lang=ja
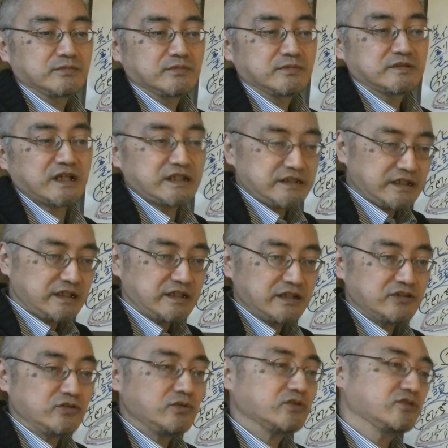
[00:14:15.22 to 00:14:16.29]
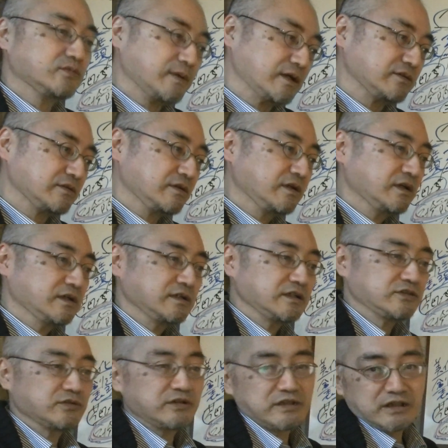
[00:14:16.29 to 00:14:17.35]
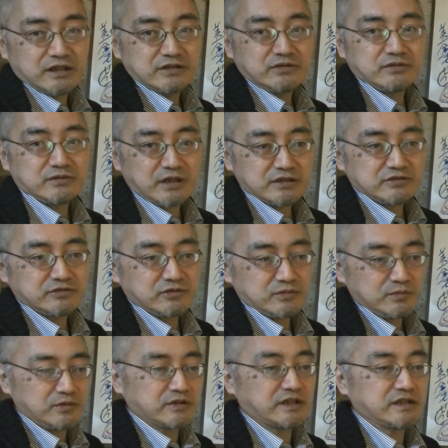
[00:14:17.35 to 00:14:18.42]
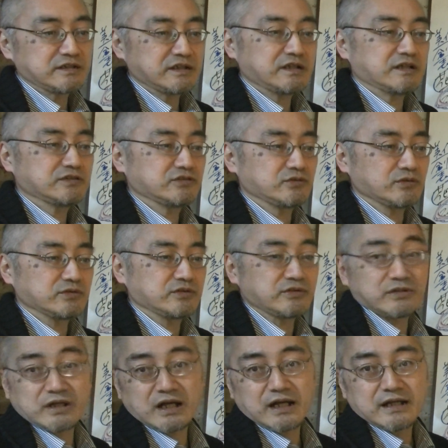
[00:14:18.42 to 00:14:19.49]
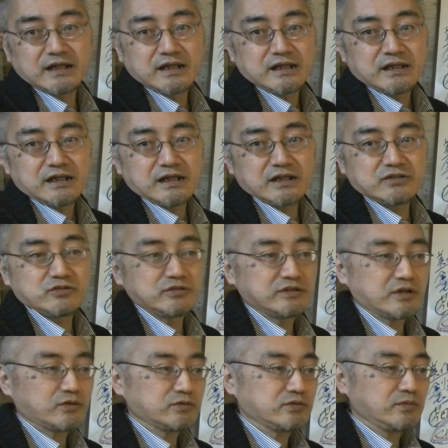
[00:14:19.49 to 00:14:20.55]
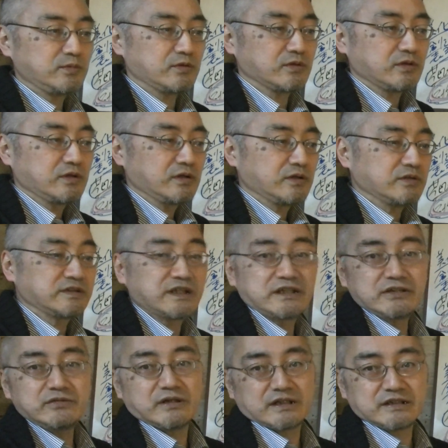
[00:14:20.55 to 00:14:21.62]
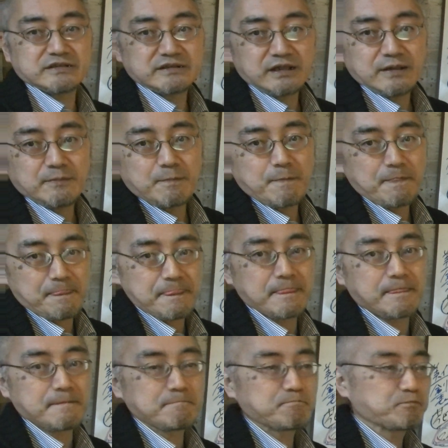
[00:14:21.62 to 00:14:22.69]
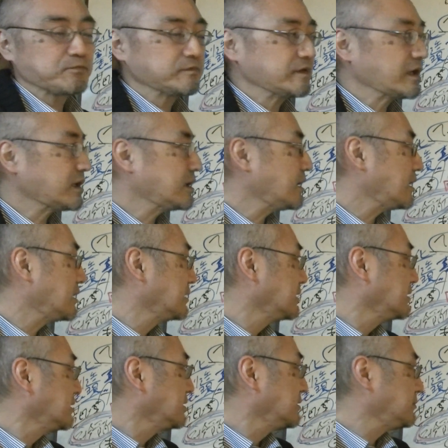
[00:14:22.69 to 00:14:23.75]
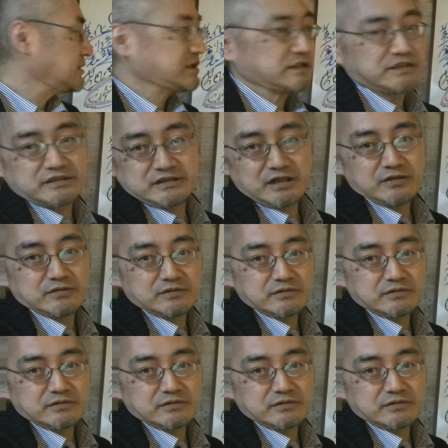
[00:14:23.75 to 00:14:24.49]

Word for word: 最低限のを配るでそれ以外の活動も経済活動というかそういったこともできるわけですね。だからまた違う